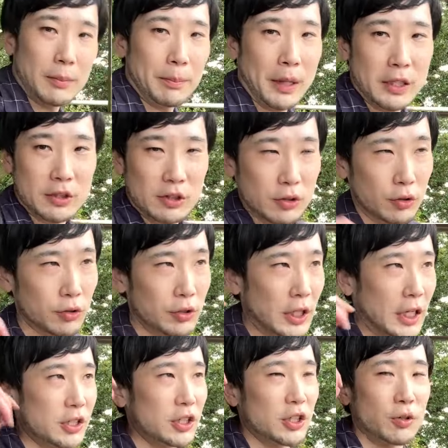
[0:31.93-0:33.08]
待つという
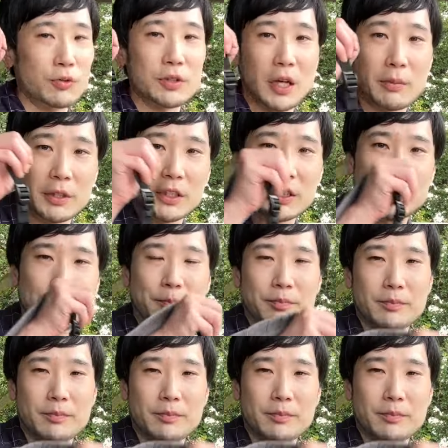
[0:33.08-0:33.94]
感じでございます。